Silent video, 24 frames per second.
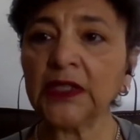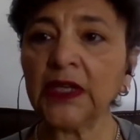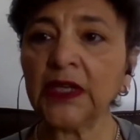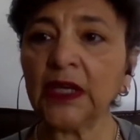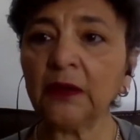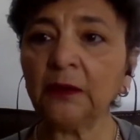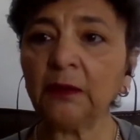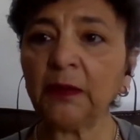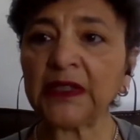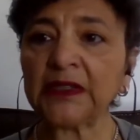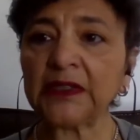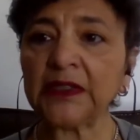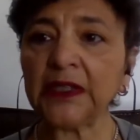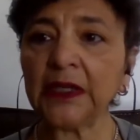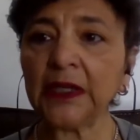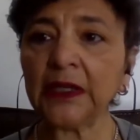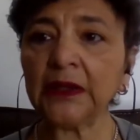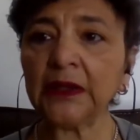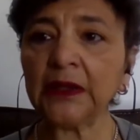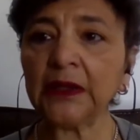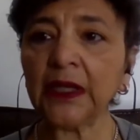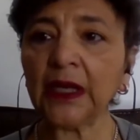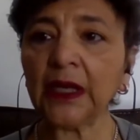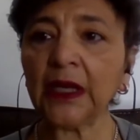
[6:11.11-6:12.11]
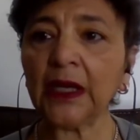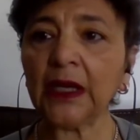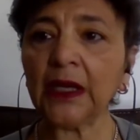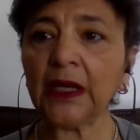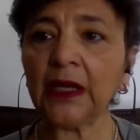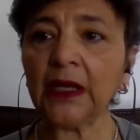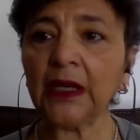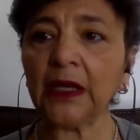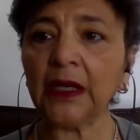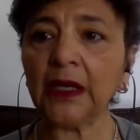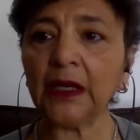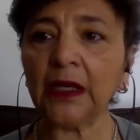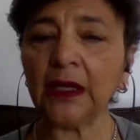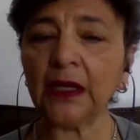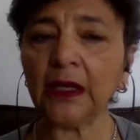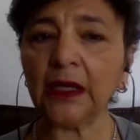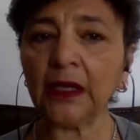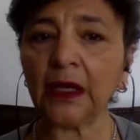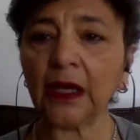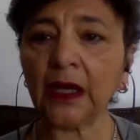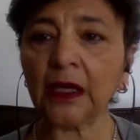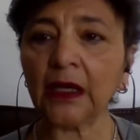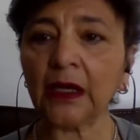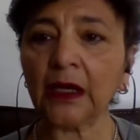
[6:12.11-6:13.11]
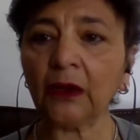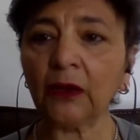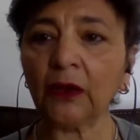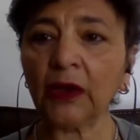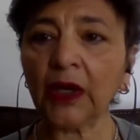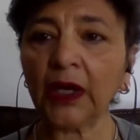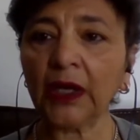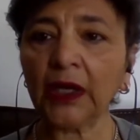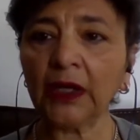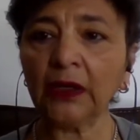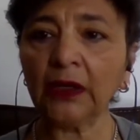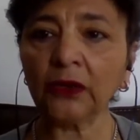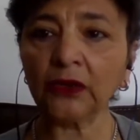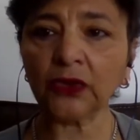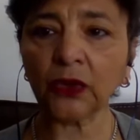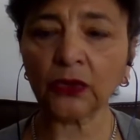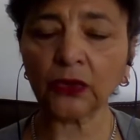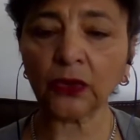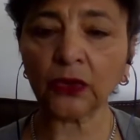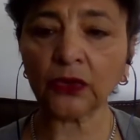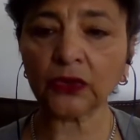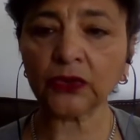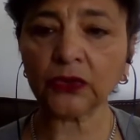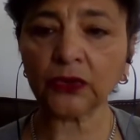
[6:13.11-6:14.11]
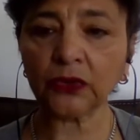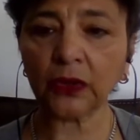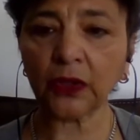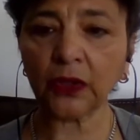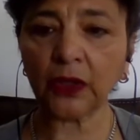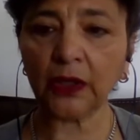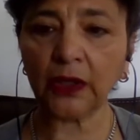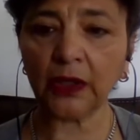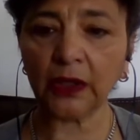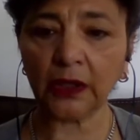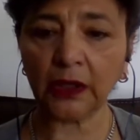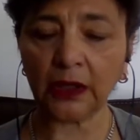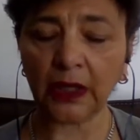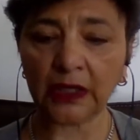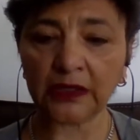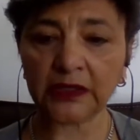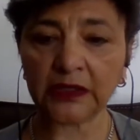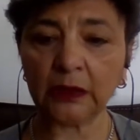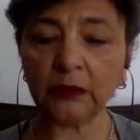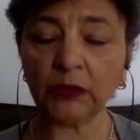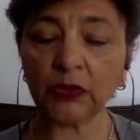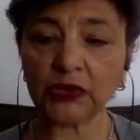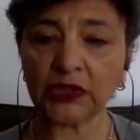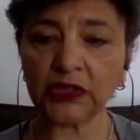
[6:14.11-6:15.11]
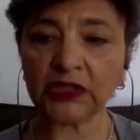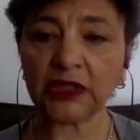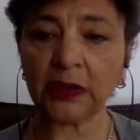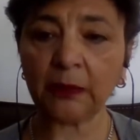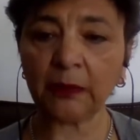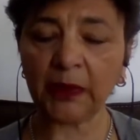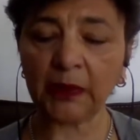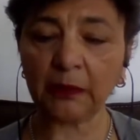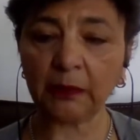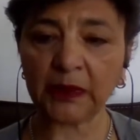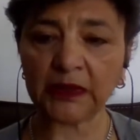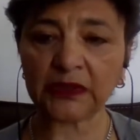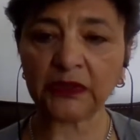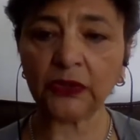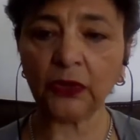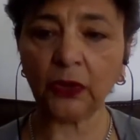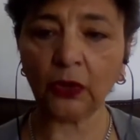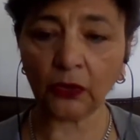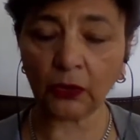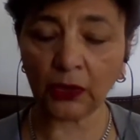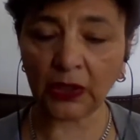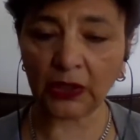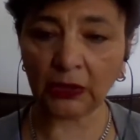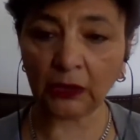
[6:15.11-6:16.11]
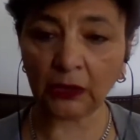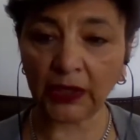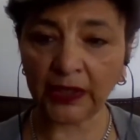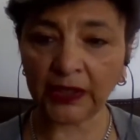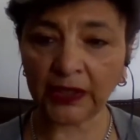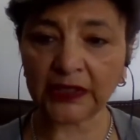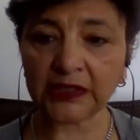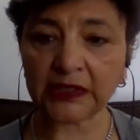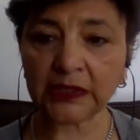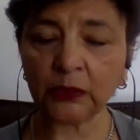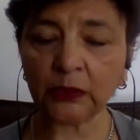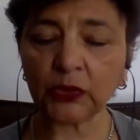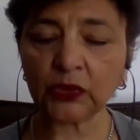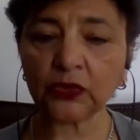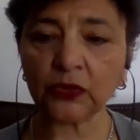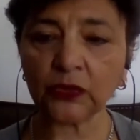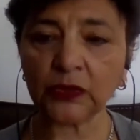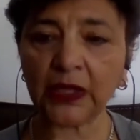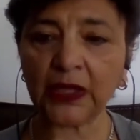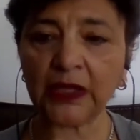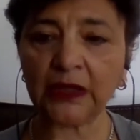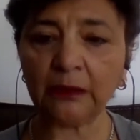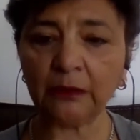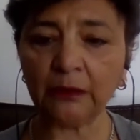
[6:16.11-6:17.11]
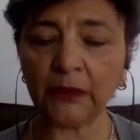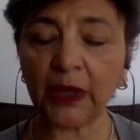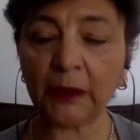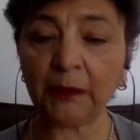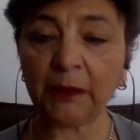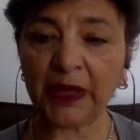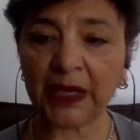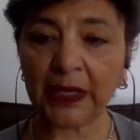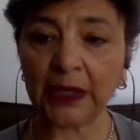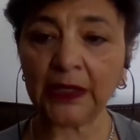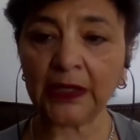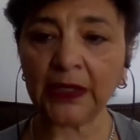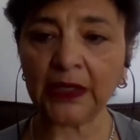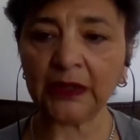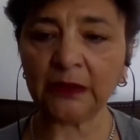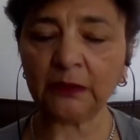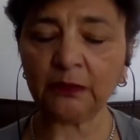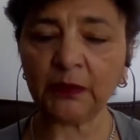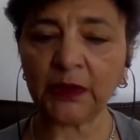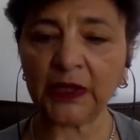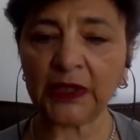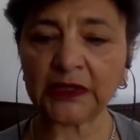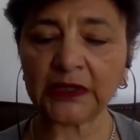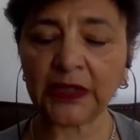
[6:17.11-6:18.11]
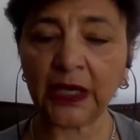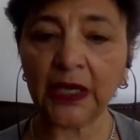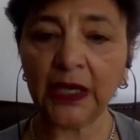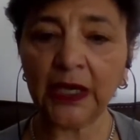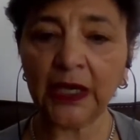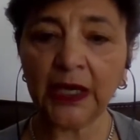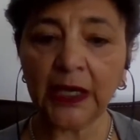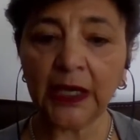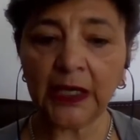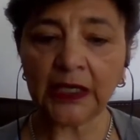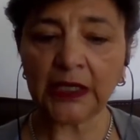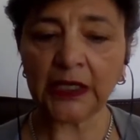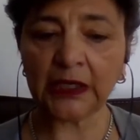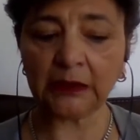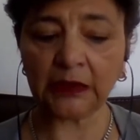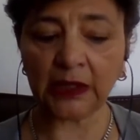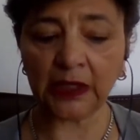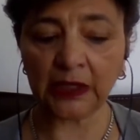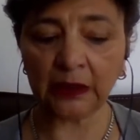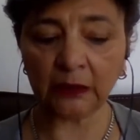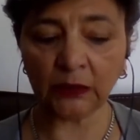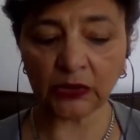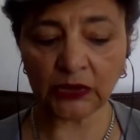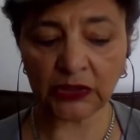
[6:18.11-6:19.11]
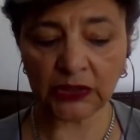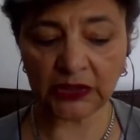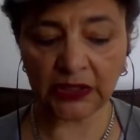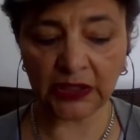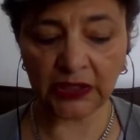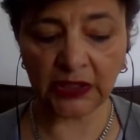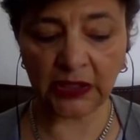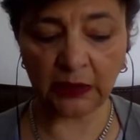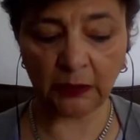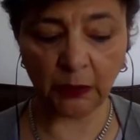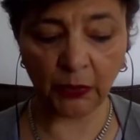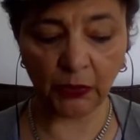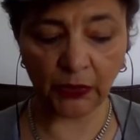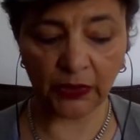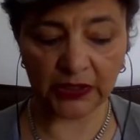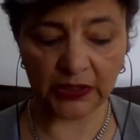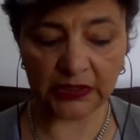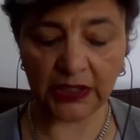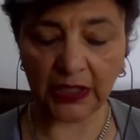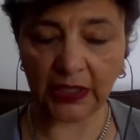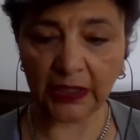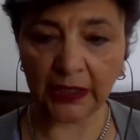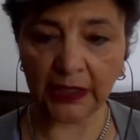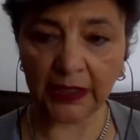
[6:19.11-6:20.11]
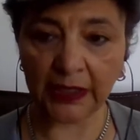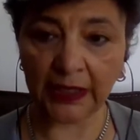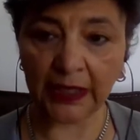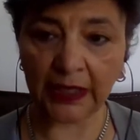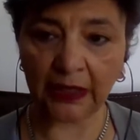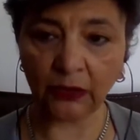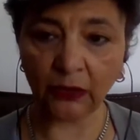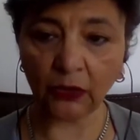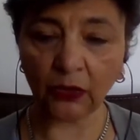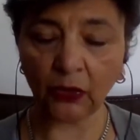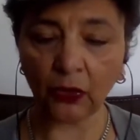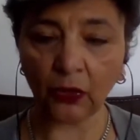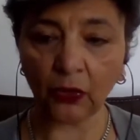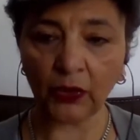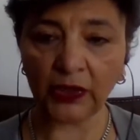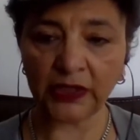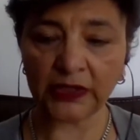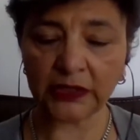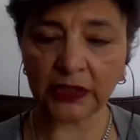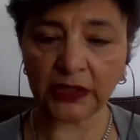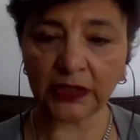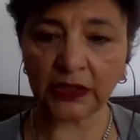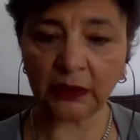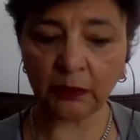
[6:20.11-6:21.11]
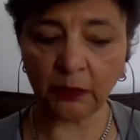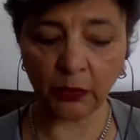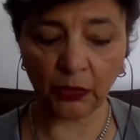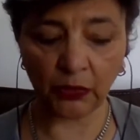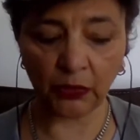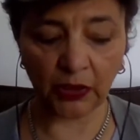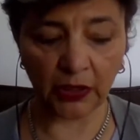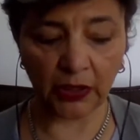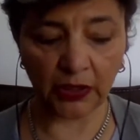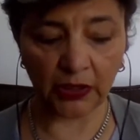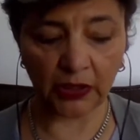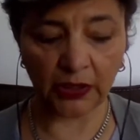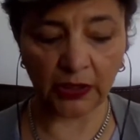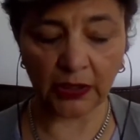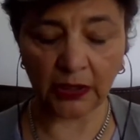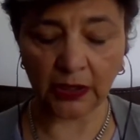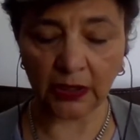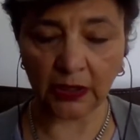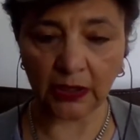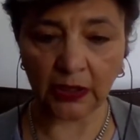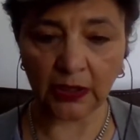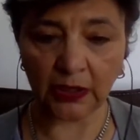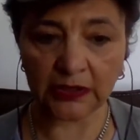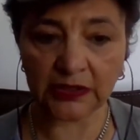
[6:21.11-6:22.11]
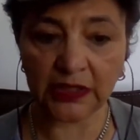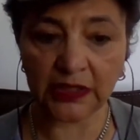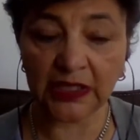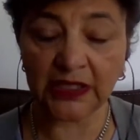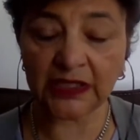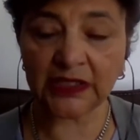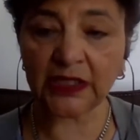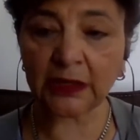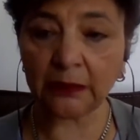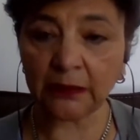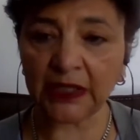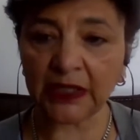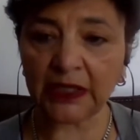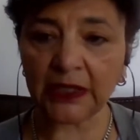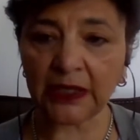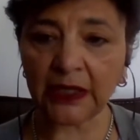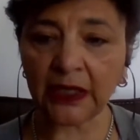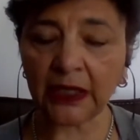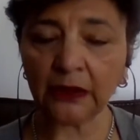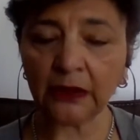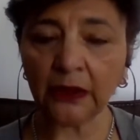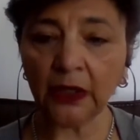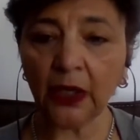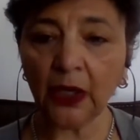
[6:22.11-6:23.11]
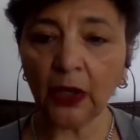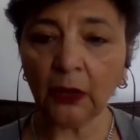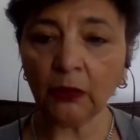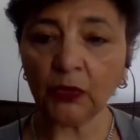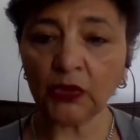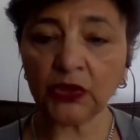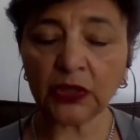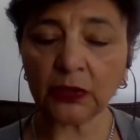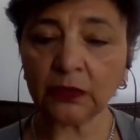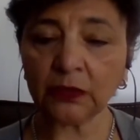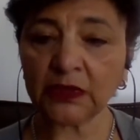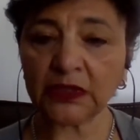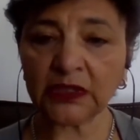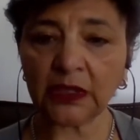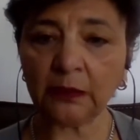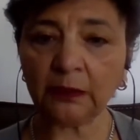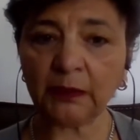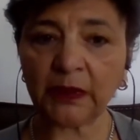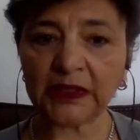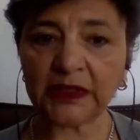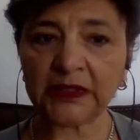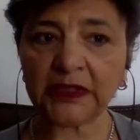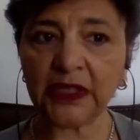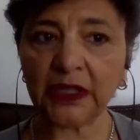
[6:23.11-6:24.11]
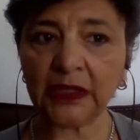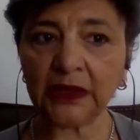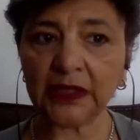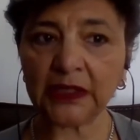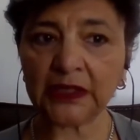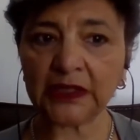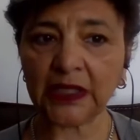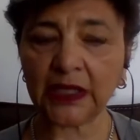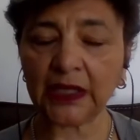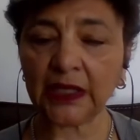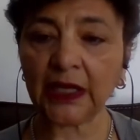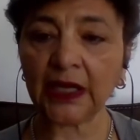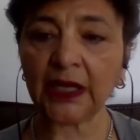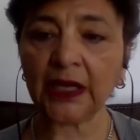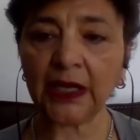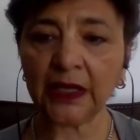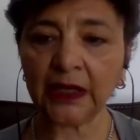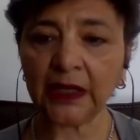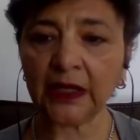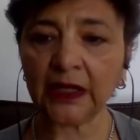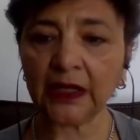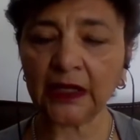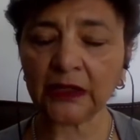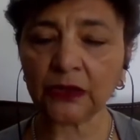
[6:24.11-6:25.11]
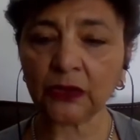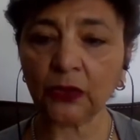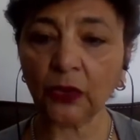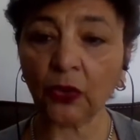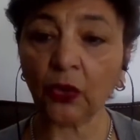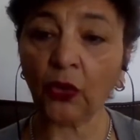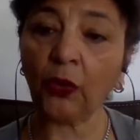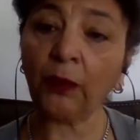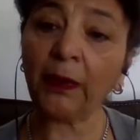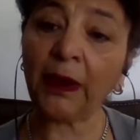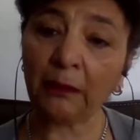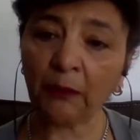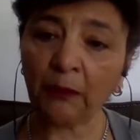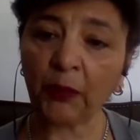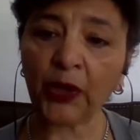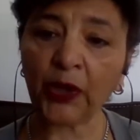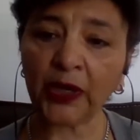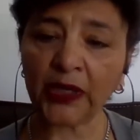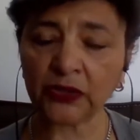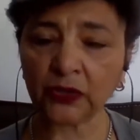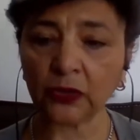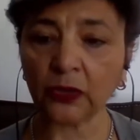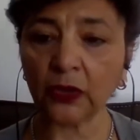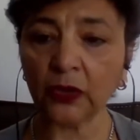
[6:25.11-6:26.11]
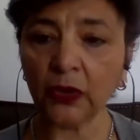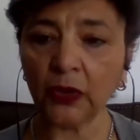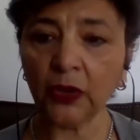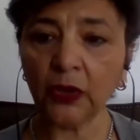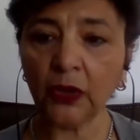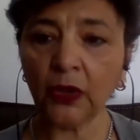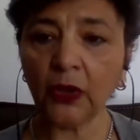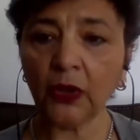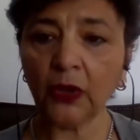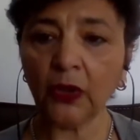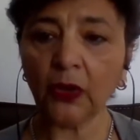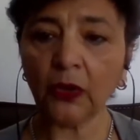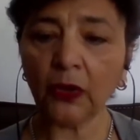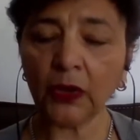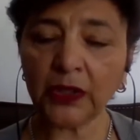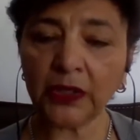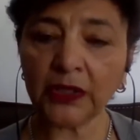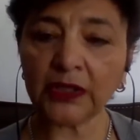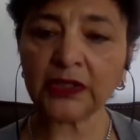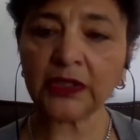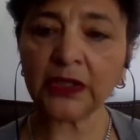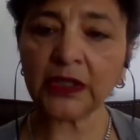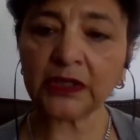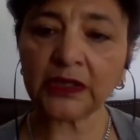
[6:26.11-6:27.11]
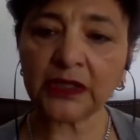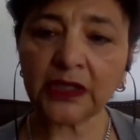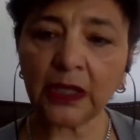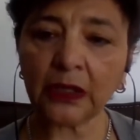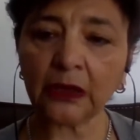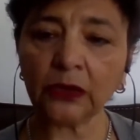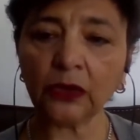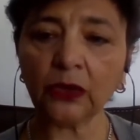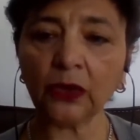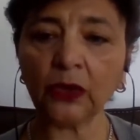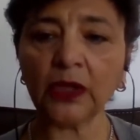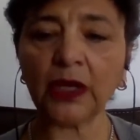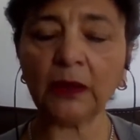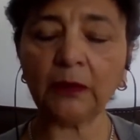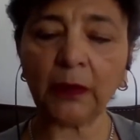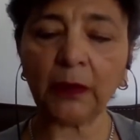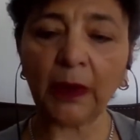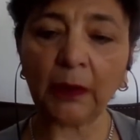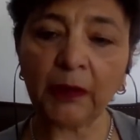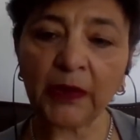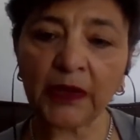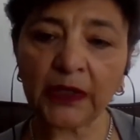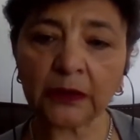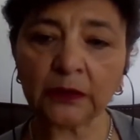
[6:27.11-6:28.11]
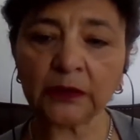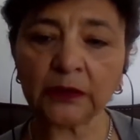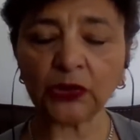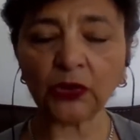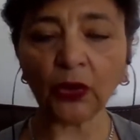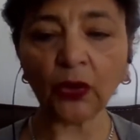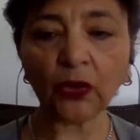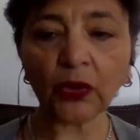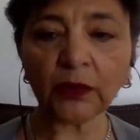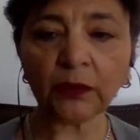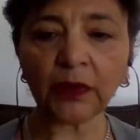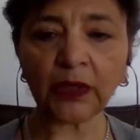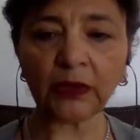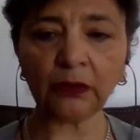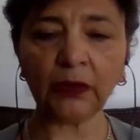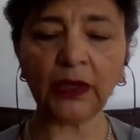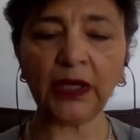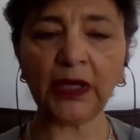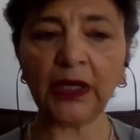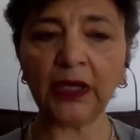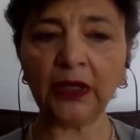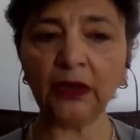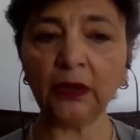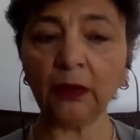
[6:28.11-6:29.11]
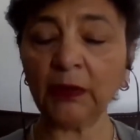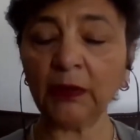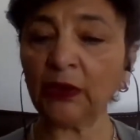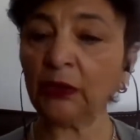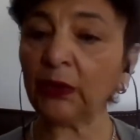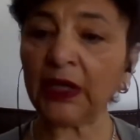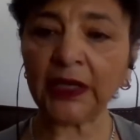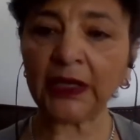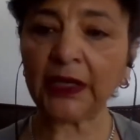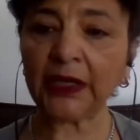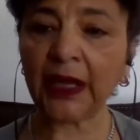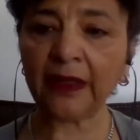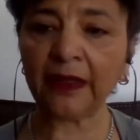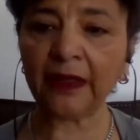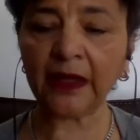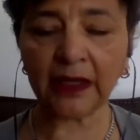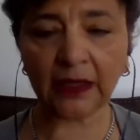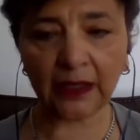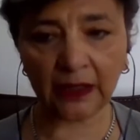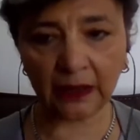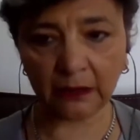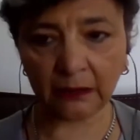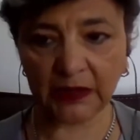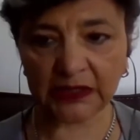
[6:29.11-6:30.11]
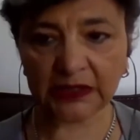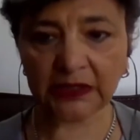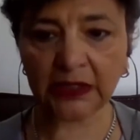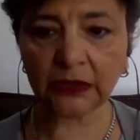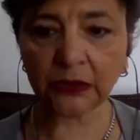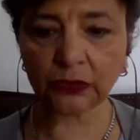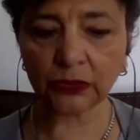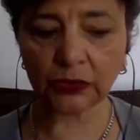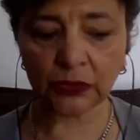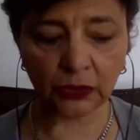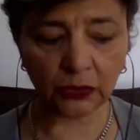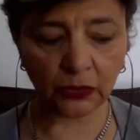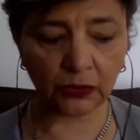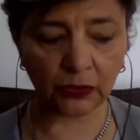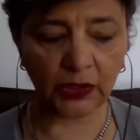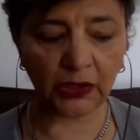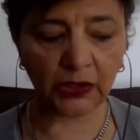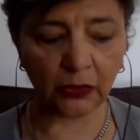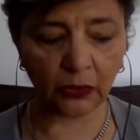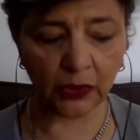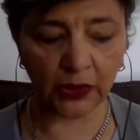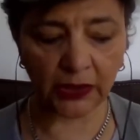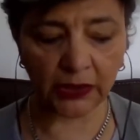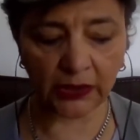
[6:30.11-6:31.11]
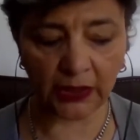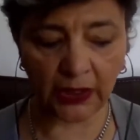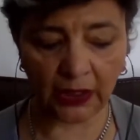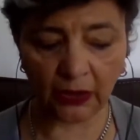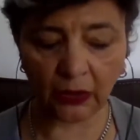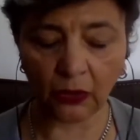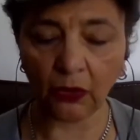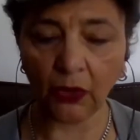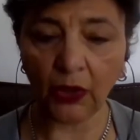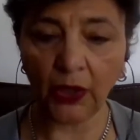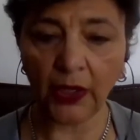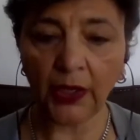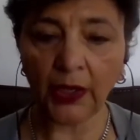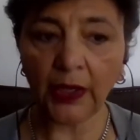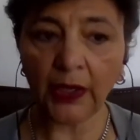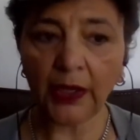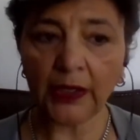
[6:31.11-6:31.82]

Si el paciente, eh, a la hora que nosotros eh, hacemos esa palpación o a la hora que hacemos una, pequeña limpieza y tenemos ese tipo de sangrado o ese tipo de sensibilidad, muchas veces el paciente se queja de eso o van por eso, oye, es que siento que apenas me toco y me duele, no me duele nada, nada más eso es lo único que tengo.